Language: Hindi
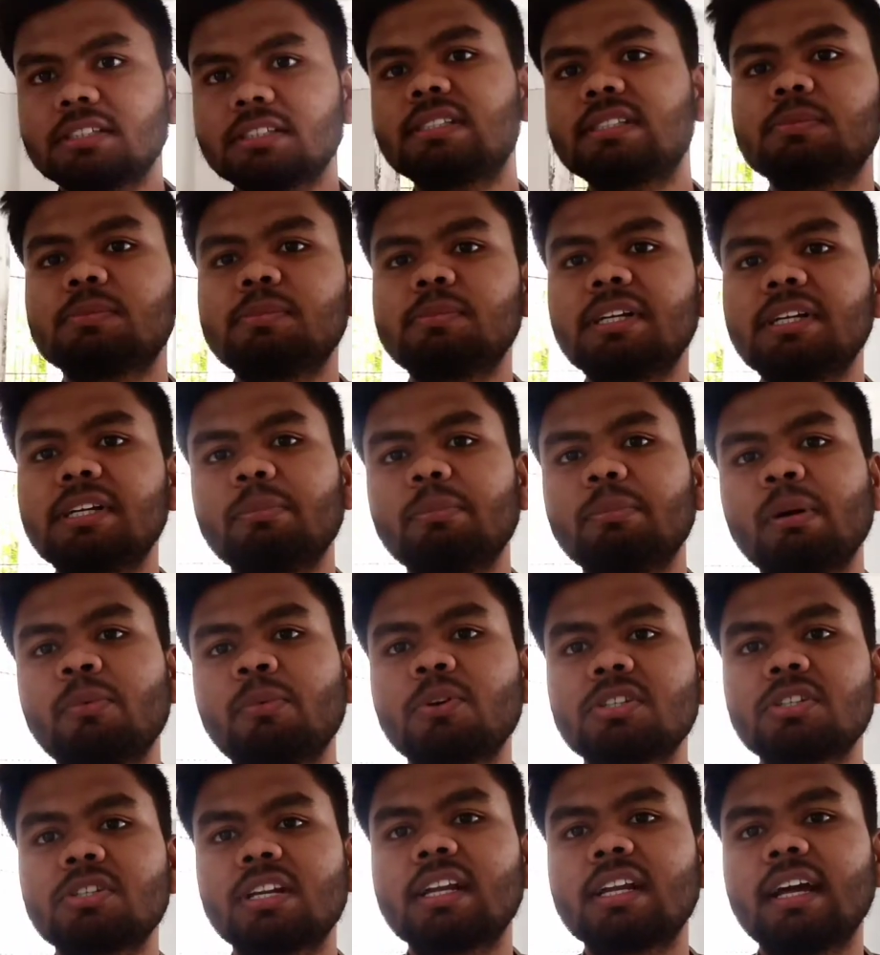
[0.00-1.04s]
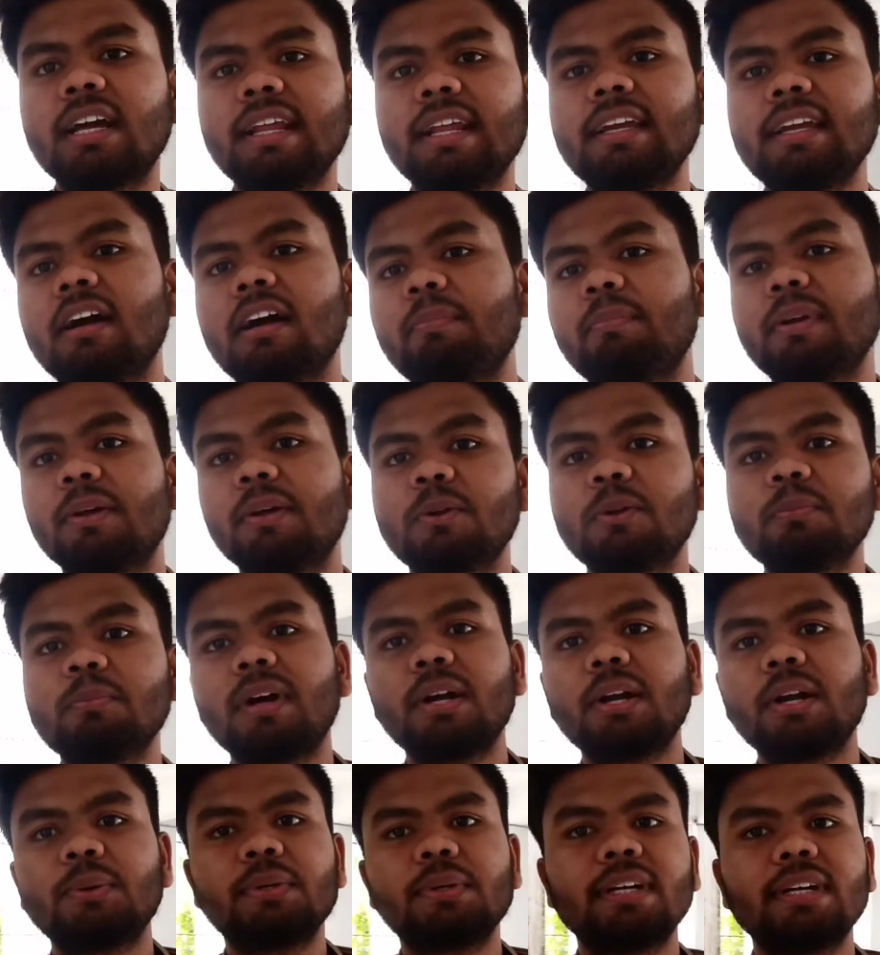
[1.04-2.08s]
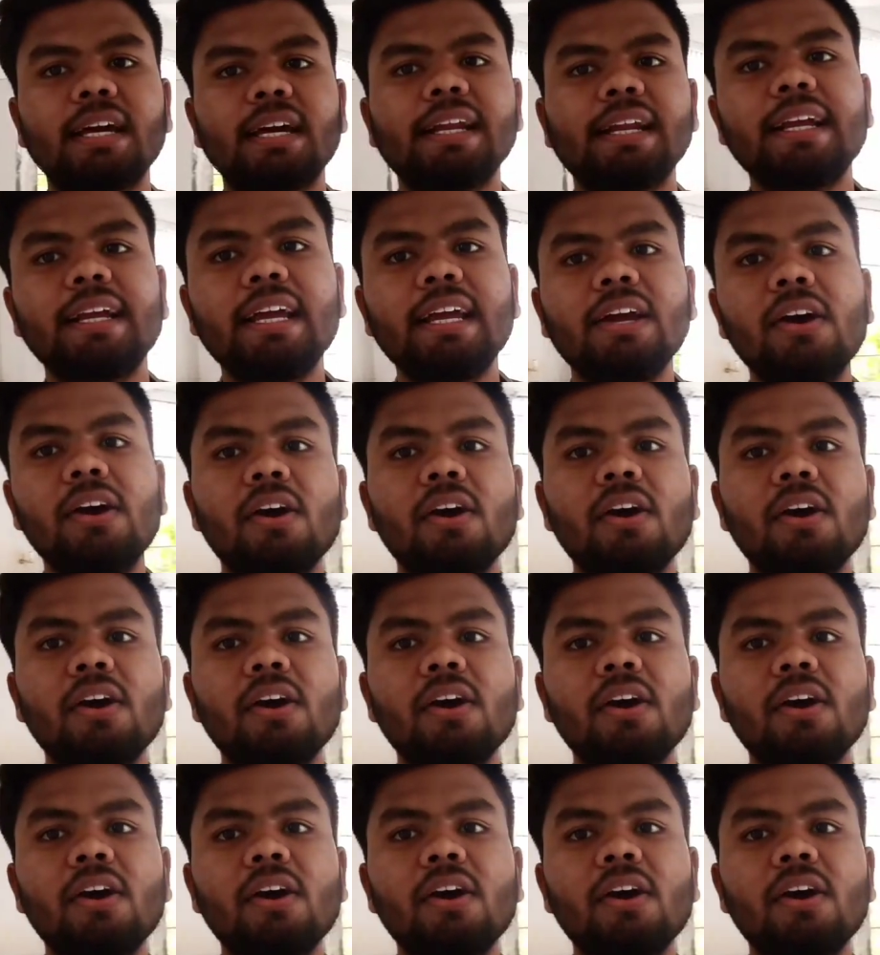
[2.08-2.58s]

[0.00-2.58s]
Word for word: इस वीडियो में हम हॉस्टल का नहीं अपने रूम का टूर करेंगे